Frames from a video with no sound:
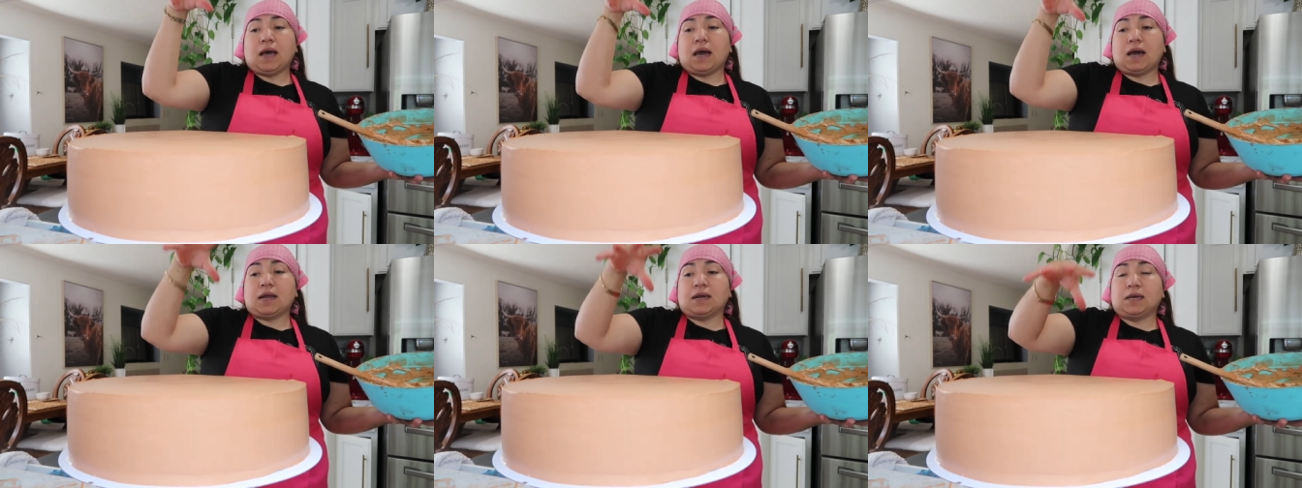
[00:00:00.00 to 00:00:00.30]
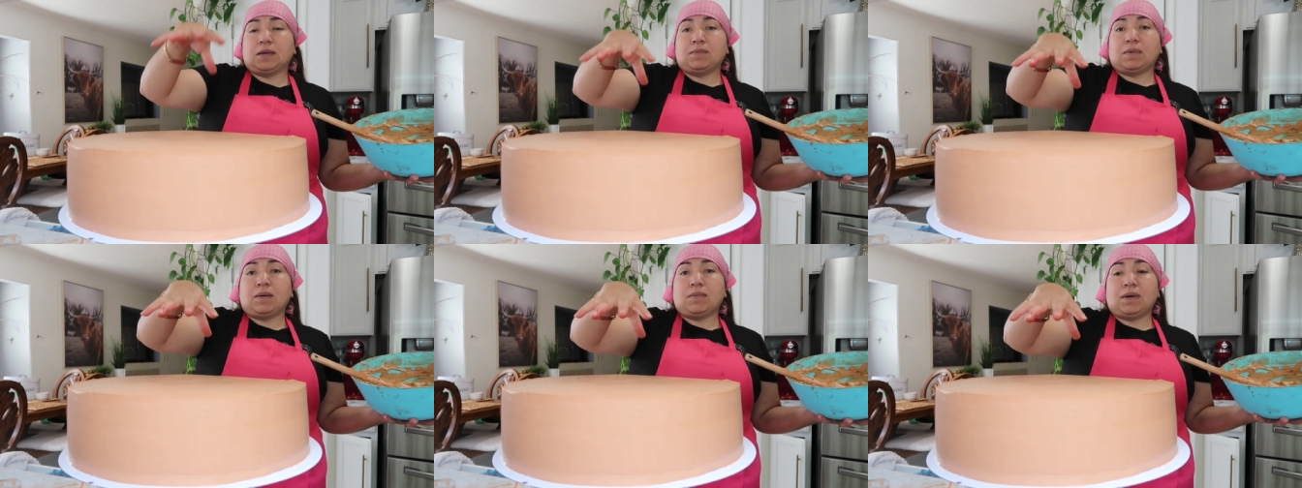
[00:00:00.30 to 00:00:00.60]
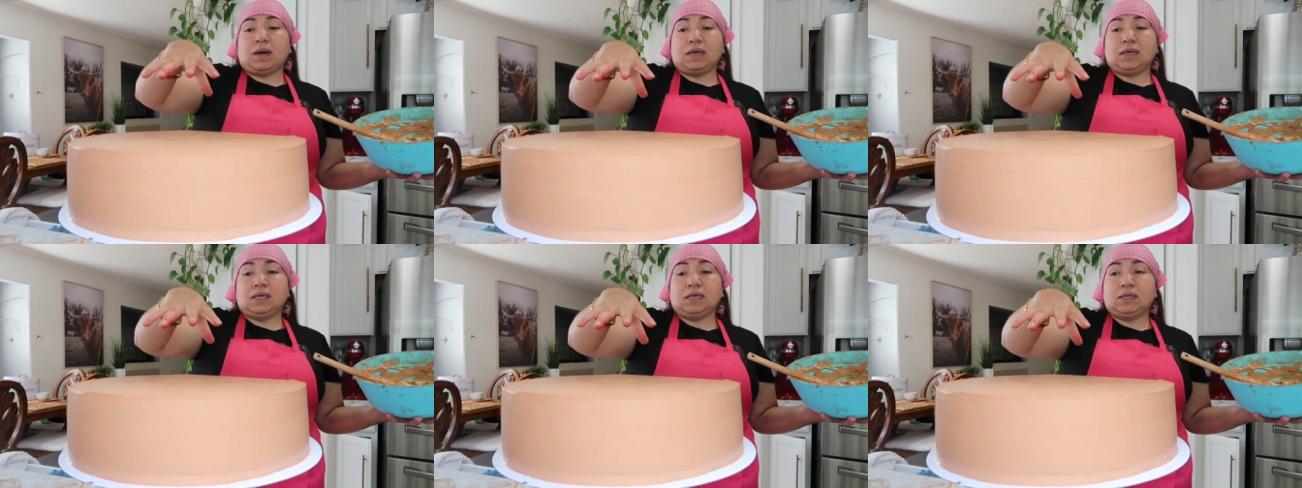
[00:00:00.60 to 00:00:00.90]
arriba
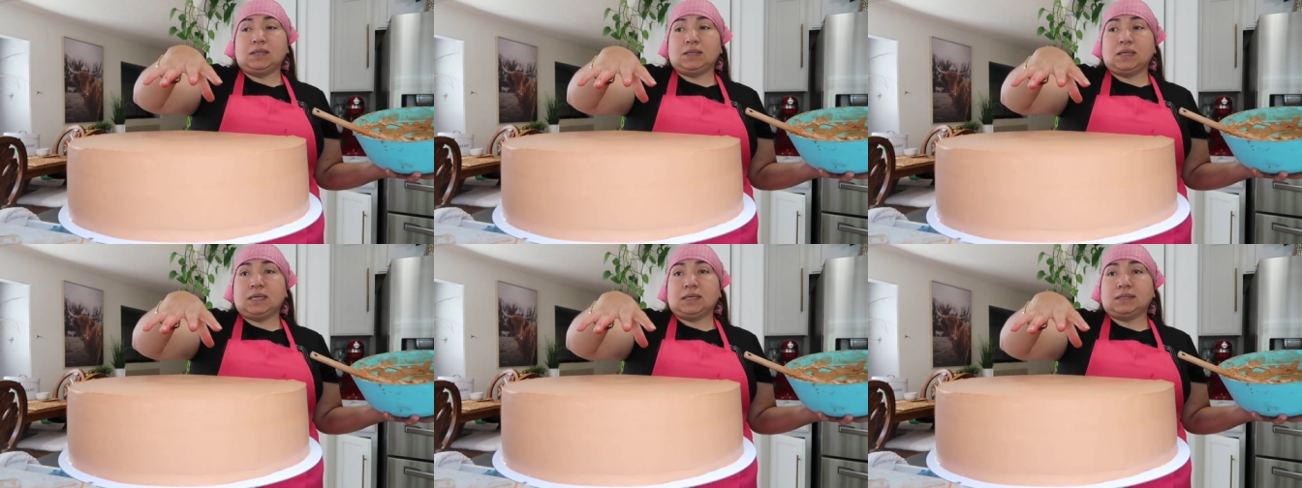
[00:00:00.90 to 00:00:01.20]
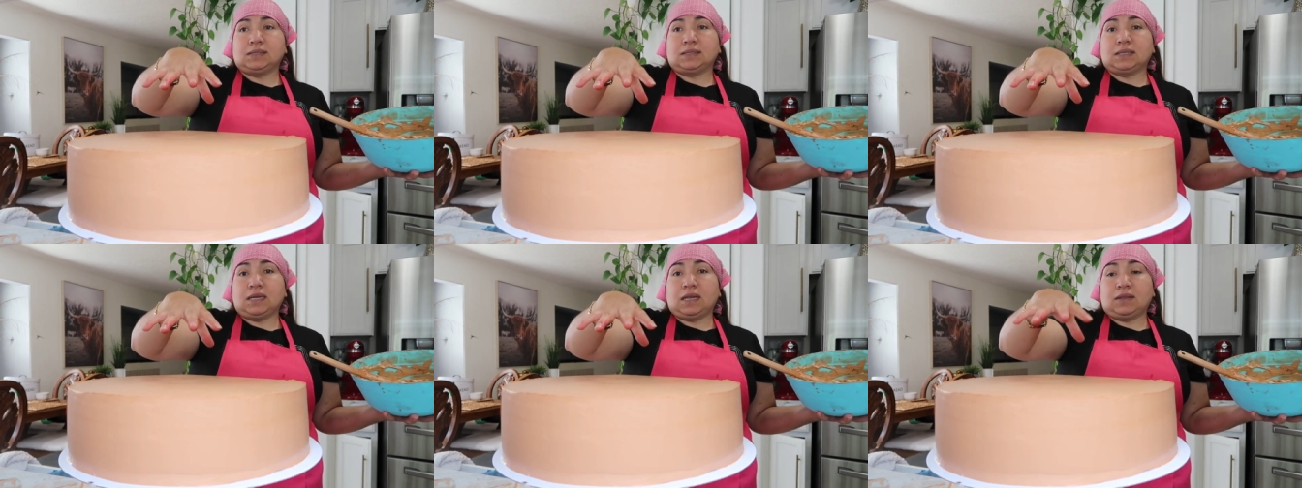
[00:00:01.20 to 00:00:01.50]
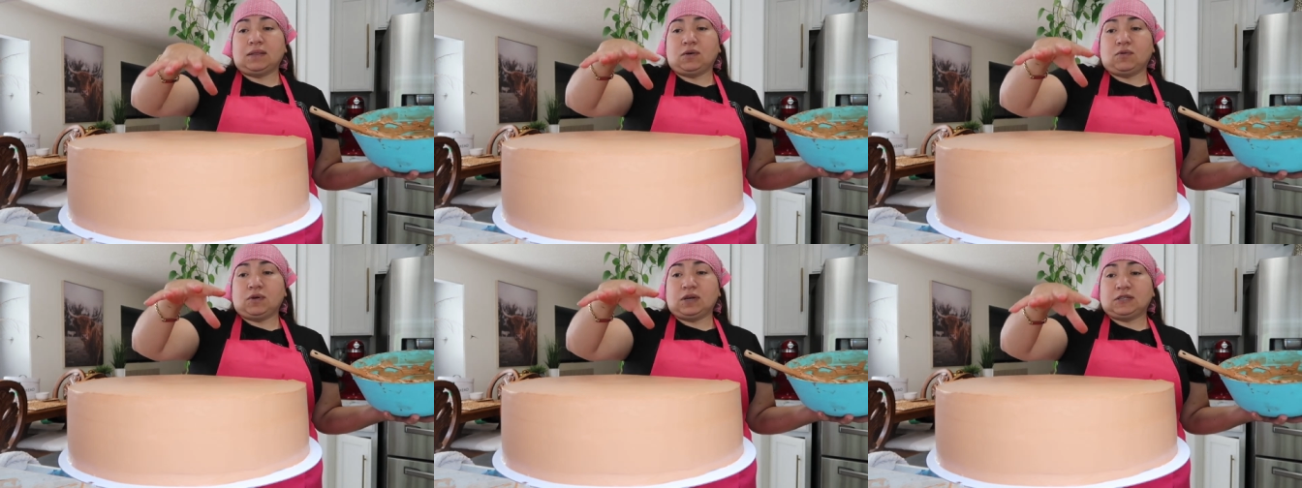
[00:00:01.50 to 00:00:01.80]
va a ir este
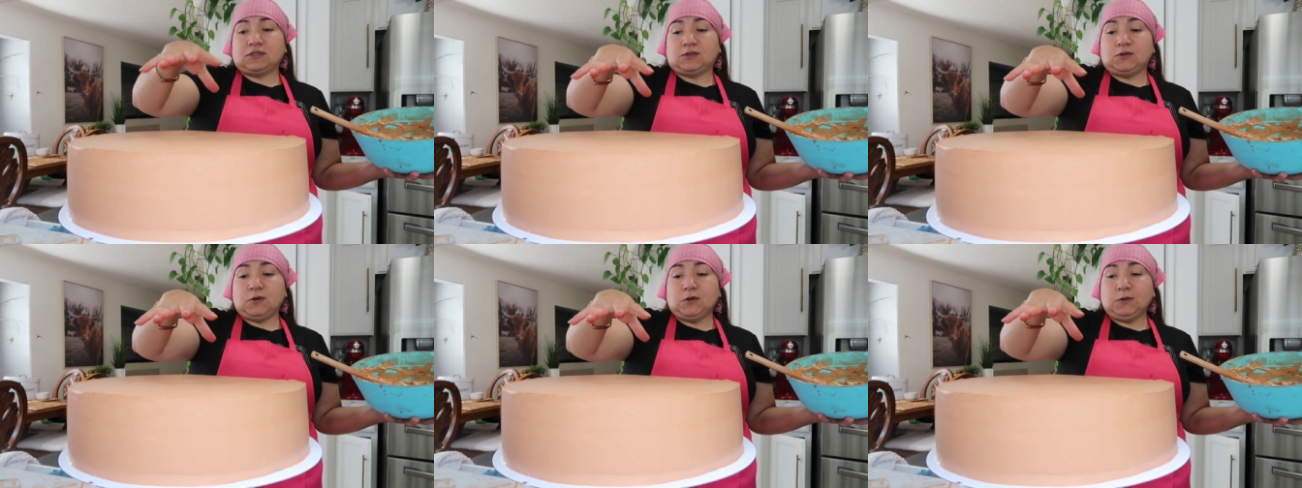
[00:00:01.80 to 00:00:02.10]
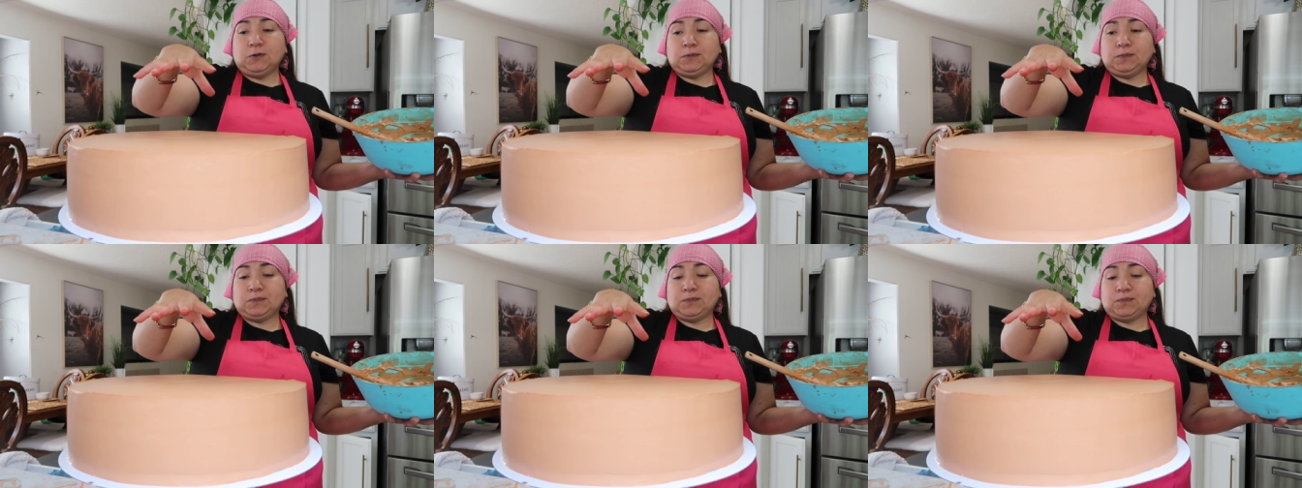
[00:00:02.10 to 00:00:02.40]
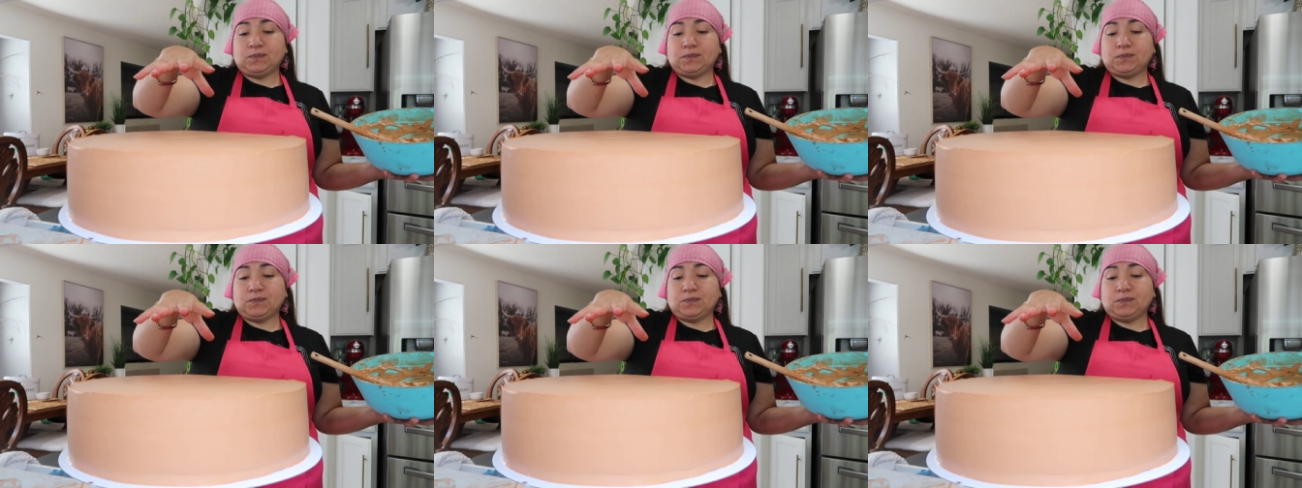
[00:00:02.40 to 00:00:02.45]
la decoración